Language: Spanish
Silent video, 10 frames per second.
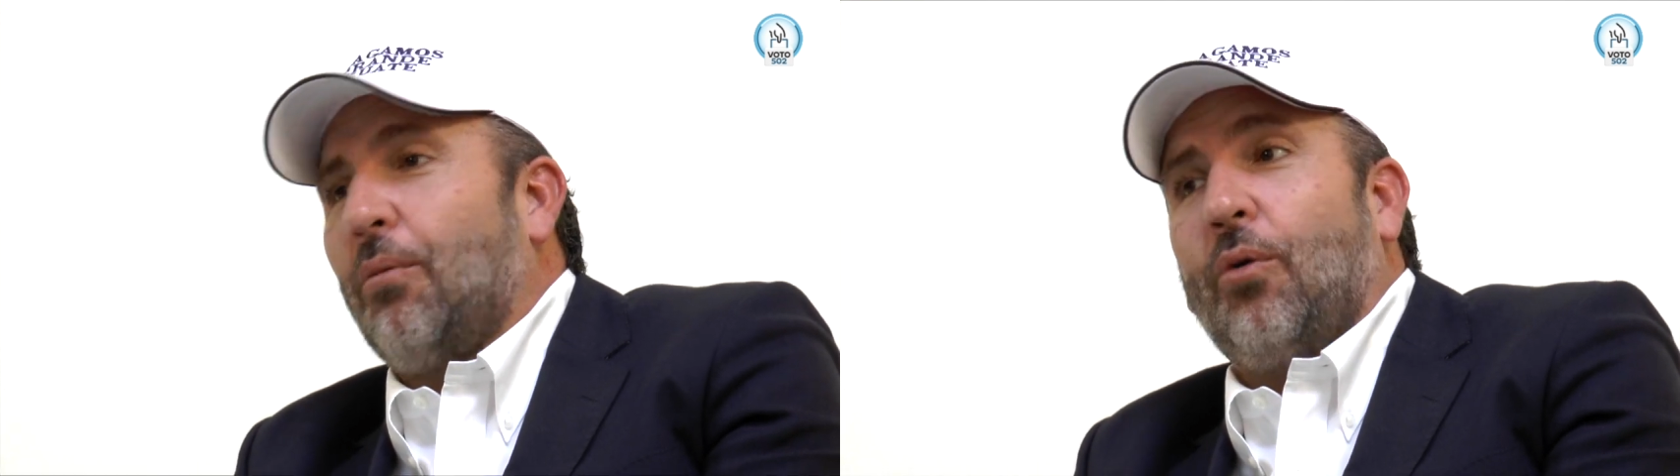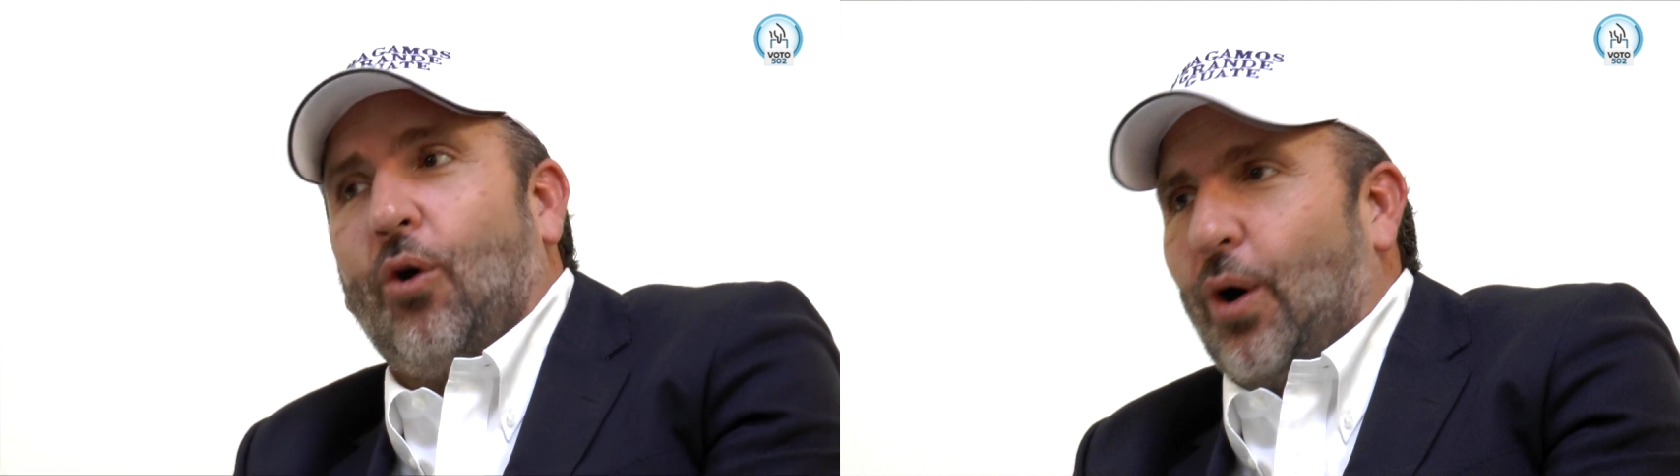
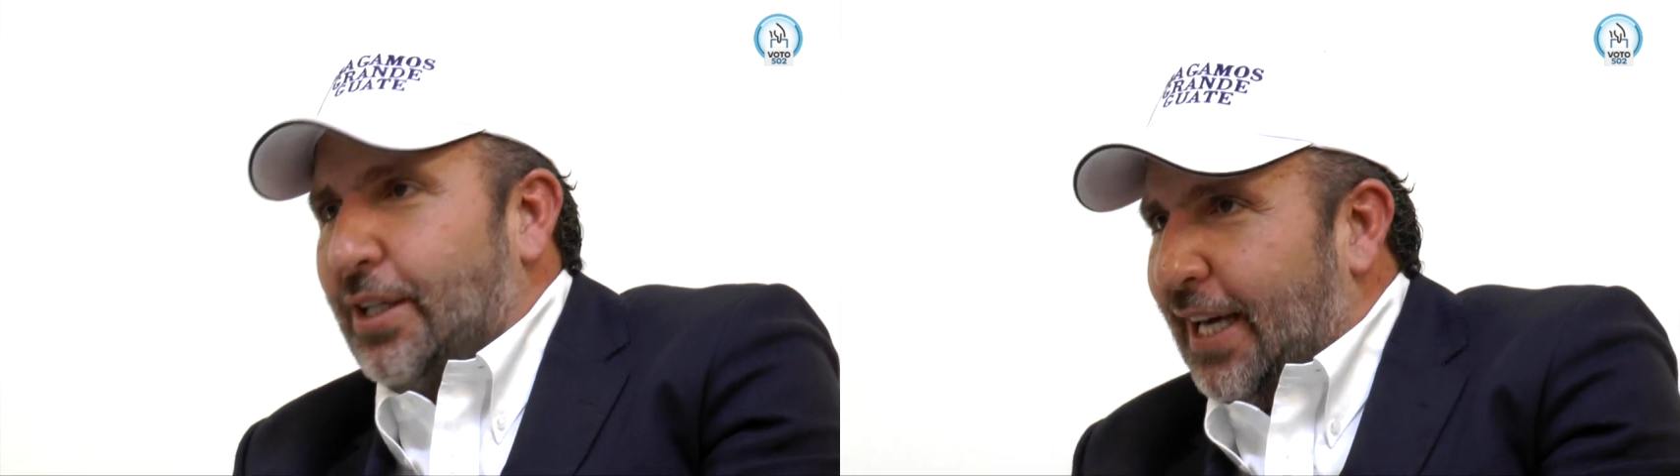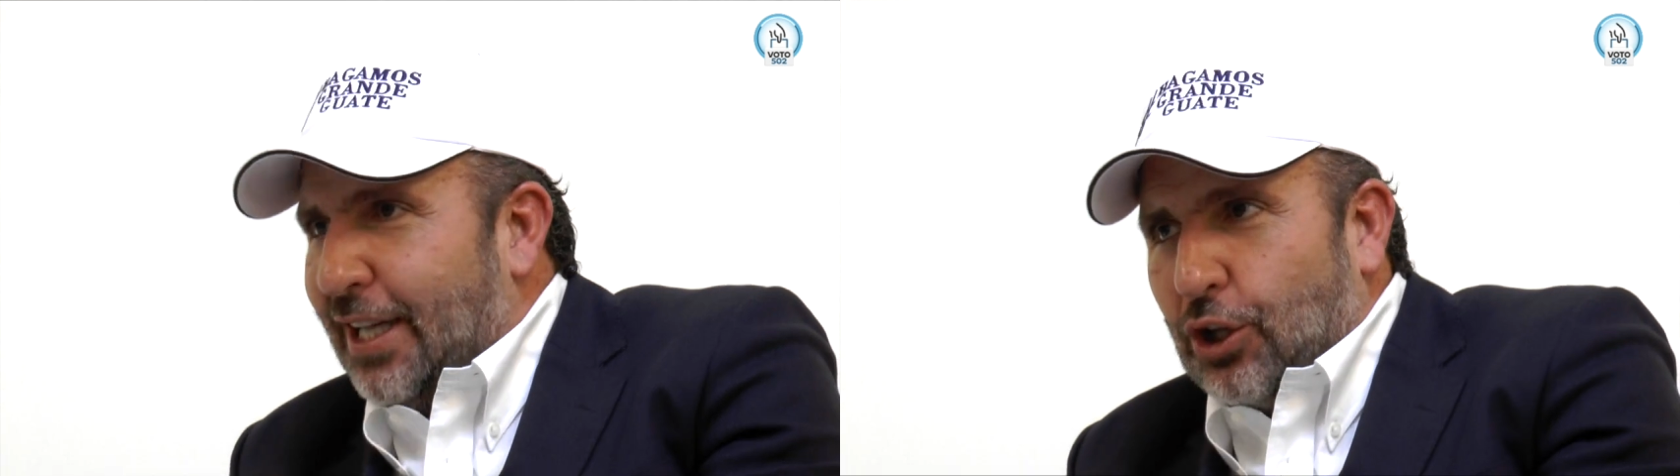como lo
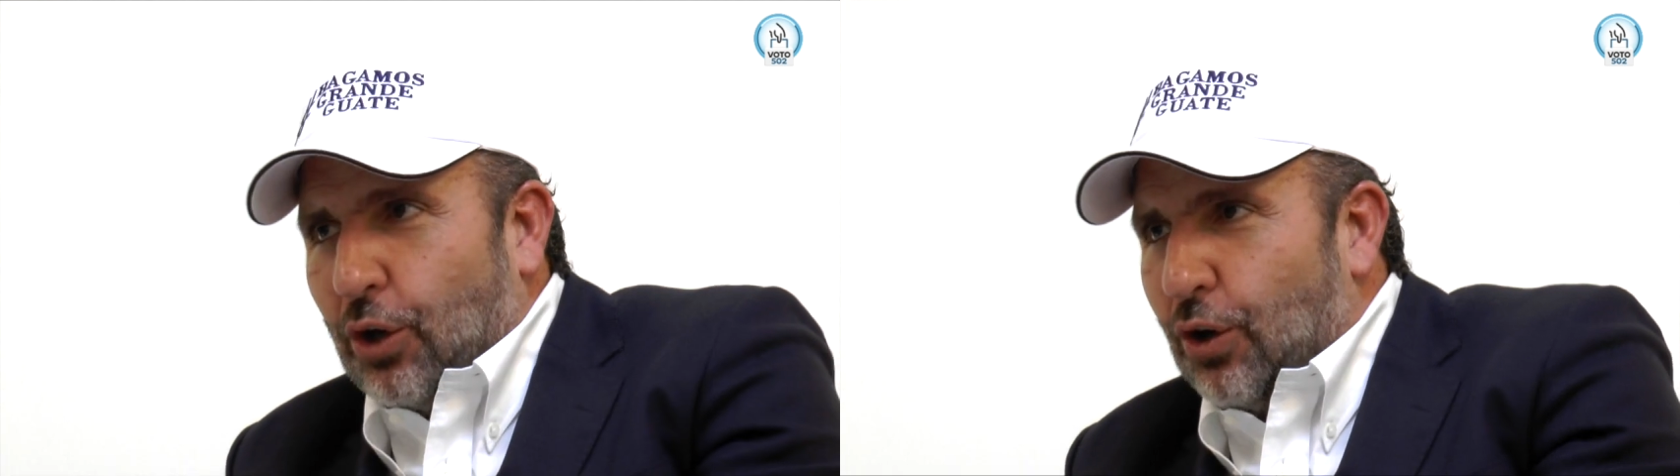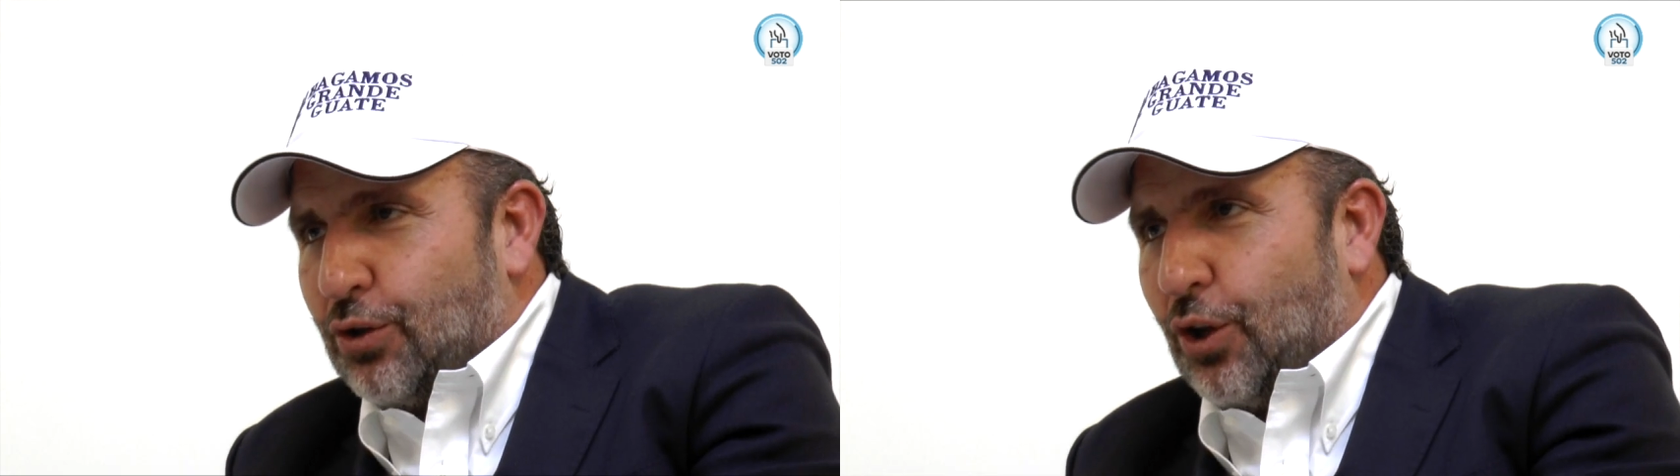hacen en
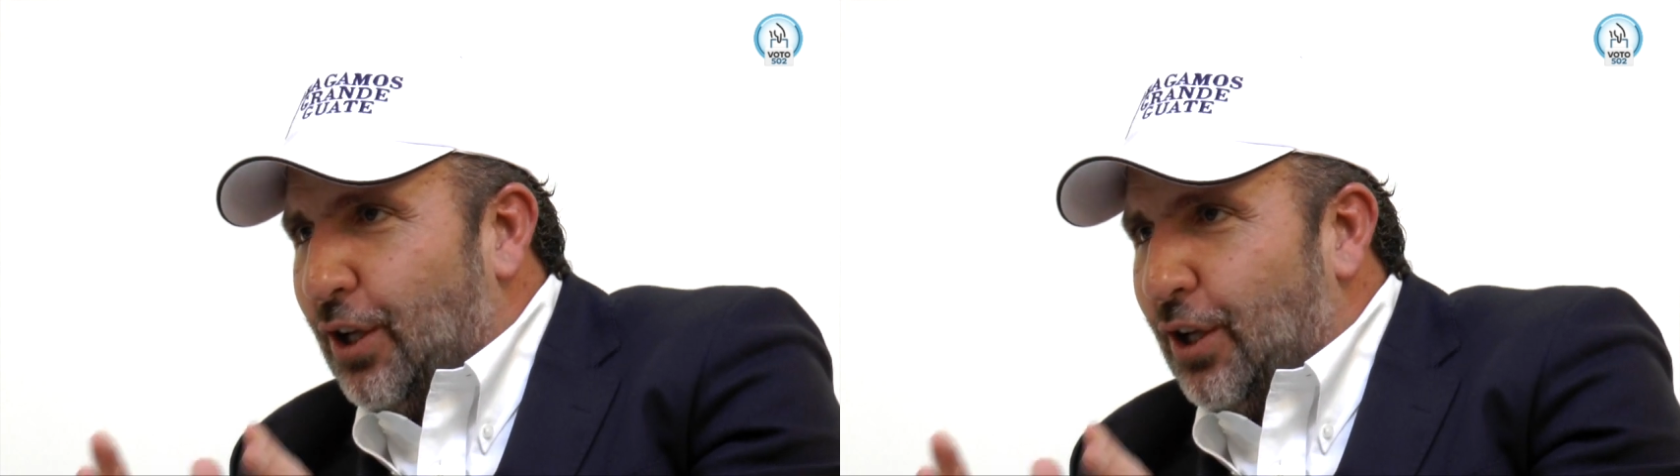todo lo,